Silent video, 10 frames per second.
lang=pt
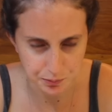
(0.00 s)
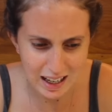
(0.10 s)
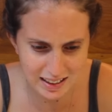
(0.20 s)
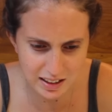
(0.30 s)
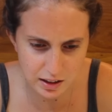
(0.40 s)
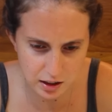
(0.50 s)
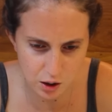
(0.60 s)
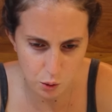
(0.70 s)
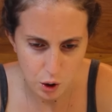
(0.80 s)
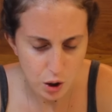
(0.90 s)

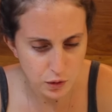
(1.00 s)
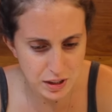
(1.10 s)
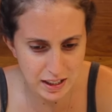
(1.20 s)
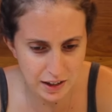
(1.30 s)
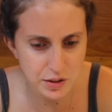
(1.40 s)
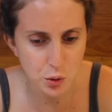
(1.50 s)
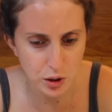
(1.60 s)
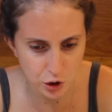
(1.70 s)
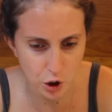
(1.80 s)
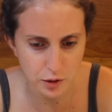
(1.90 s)
Atenção, você deve
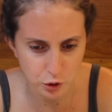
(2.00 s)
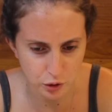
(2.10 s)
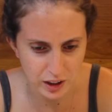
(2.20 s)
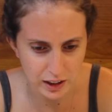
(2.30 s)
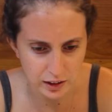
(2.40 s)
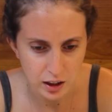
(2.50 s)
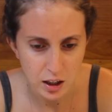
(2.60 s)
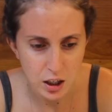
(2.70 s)
R$ 59,90.